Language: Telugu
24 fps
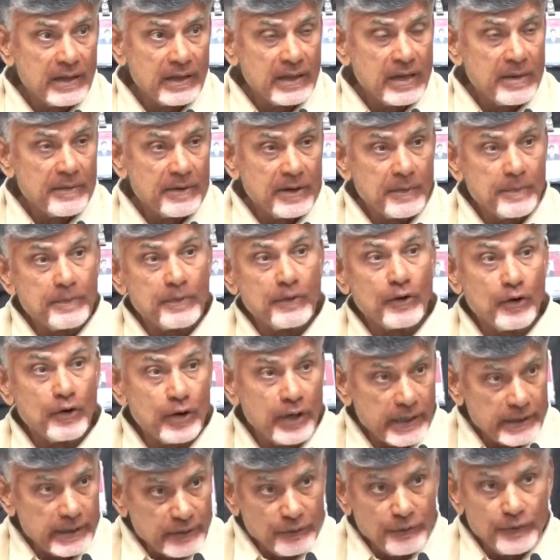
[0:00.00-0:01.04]
అదే మరి
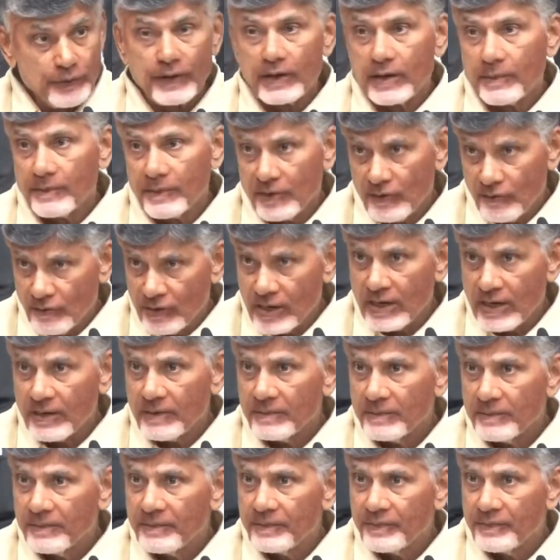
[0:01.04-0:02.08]
ప్రోయాక్టివ్ ఫార్మర్
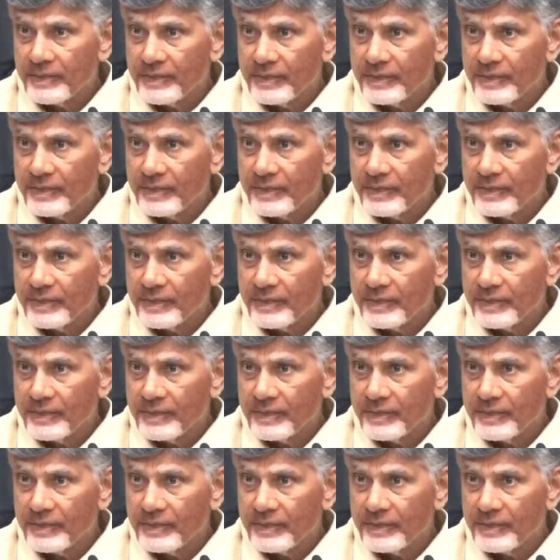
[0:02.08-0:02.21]
ఉన్నాడు